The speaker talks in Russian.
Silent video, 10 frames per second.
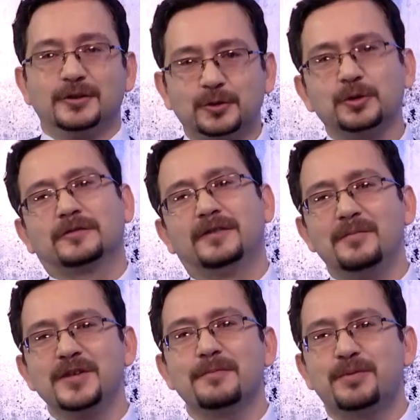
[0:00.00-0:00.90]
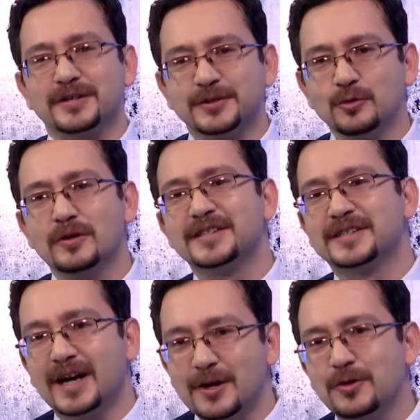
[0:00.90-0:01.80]
Тут во мне проснулись
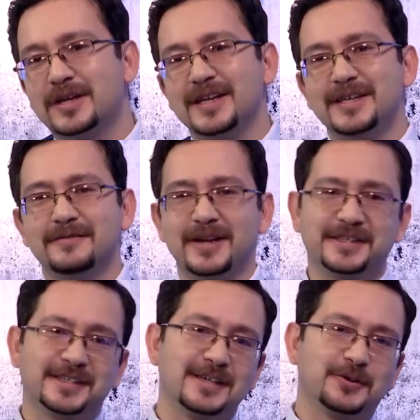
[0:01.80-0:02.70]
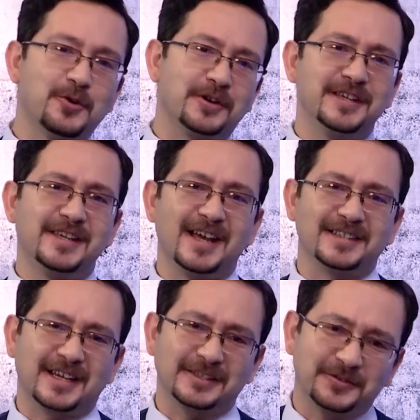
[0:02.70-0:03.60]
далекие еврейские корни, и я
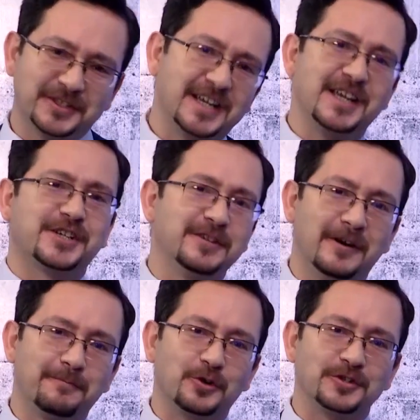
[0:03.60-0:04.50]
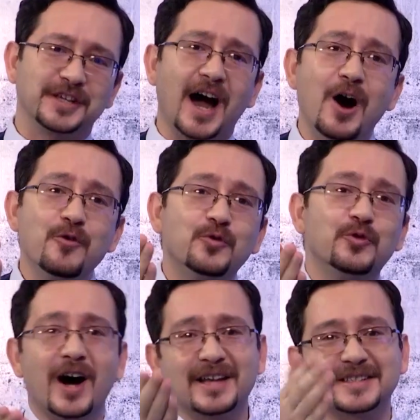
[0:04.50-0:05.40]
задал встречный вопрос, а у
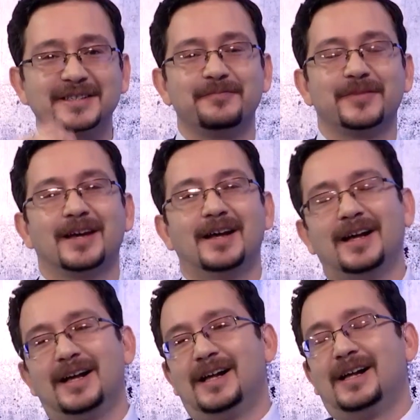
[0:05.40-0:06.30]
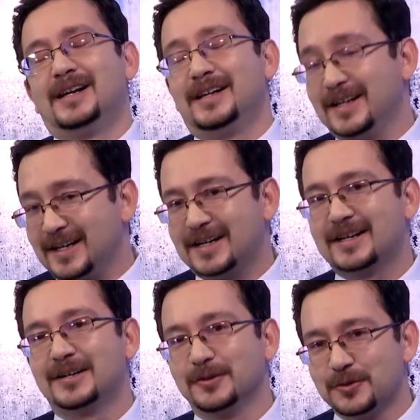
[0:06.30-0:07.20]
вас? Эх,
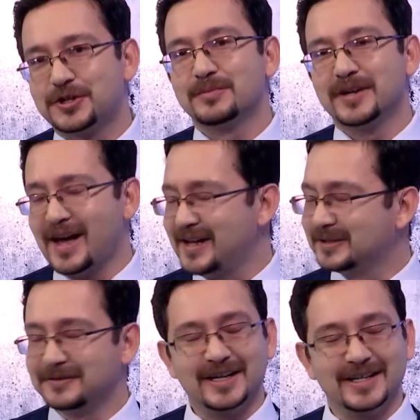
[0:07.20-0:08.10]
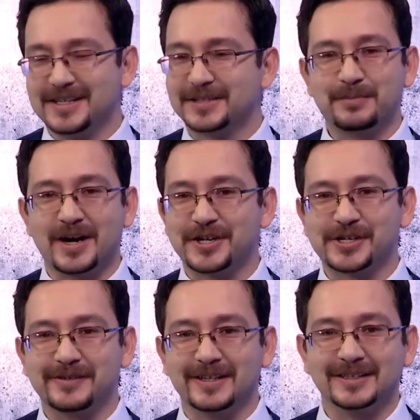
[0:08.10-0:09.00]
лучше бы я этого не
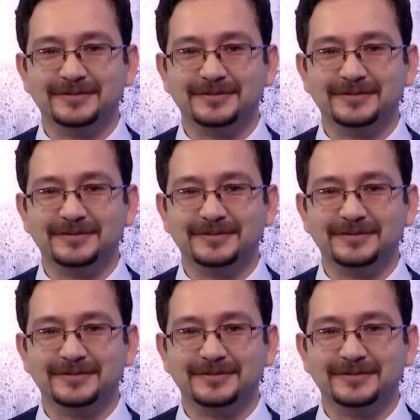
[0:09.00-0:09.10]
спрашивал.